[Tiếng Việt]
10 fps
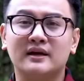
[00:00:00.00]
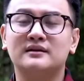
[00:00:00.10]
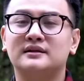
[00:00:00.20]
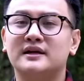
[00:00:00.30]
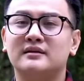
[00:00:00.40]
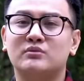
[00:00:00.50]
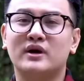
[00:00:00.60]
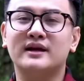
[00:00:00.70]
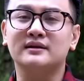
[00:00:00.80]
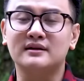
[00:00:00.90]
thể được thực hiện một
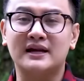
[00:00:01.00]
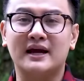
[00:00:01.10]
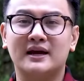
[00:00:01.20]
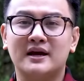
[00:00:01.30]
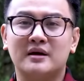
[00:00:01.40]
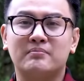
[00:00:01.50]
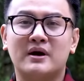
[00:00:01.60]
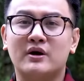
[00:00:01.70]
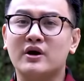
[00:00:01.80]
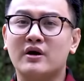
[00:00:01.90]
cách đơn lẻ
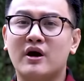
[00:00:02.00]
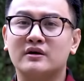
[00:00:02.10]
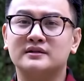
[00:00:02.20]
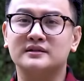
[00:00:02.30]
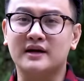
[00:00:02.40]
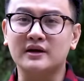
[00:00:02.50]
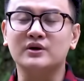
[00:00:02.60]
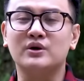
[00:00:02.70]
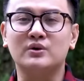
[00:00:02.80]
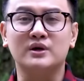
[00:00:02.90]
mà nó đòi hỏi sự kết
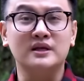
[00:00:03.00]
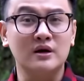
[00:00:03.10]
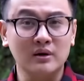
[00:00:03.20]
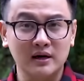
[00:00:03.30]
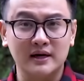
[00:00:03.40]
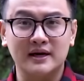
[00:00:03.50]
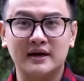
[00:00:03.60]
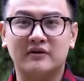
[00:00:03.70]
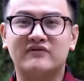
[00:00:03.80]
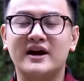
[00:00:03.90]
nối của nhiều người
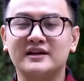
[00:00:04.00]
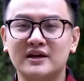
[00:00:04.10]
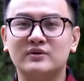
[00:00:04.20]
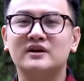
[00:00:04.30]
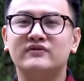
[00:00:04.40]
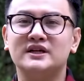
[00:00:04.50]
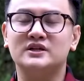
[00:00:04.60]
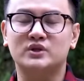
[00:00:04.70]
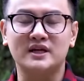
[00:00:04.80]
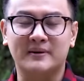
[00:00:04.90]
và nhiều đơn vị
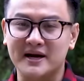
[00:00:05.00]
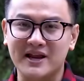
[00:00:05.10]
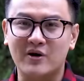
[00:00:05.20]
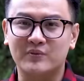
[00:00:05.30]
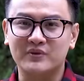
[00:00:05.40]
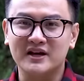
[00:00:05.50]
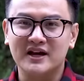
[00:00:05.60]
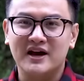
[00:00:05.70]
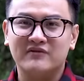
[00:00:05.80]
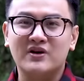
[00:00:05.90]
doanh nghiệp khác nhau.
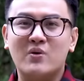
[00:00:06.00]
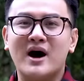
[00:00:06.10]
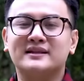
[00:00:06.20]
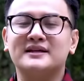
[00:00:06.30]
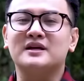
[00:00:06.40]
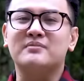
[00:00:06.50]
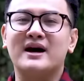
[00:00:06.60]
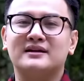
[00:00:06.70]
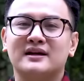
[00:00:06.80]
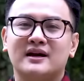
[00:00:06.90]
Vừa qua tại Nhật
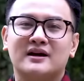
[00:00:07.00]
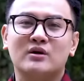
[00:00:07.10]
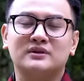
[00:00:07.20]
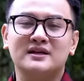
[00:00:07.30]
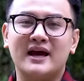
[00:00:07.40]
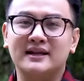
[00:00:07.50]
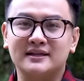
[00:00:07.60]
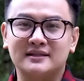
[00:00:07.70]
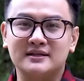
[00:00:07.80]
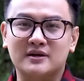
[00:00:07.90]
Bản, công ty en
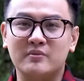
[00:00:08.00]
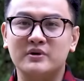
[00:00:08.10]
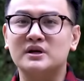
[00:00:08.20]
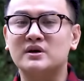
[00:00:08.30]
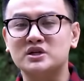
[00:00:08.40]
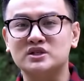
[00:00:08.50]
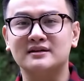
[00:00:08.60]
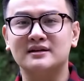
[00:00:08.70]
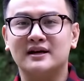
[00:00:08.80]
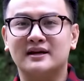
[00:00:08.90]
tê tê
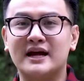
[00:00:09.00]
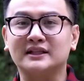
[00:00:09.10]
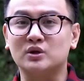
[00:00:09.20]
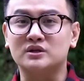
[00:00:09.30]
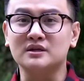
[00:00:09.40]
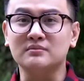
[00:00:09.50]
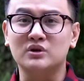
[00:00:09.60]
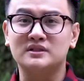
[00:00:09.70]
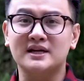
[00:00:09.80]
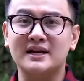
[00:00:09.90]
Communications đã tổ chức
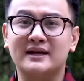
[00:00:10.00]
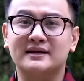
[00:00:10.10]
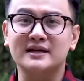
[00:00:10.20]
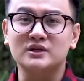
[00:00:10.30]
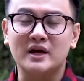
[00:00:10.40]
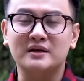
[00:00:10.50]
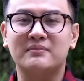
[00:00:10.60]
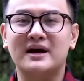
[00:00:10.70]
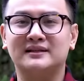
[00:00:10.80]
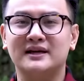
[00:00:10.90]
một diễn đàn kinh doanh
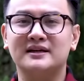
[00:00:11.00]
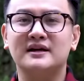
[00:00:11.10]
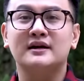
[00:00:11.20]
mang tên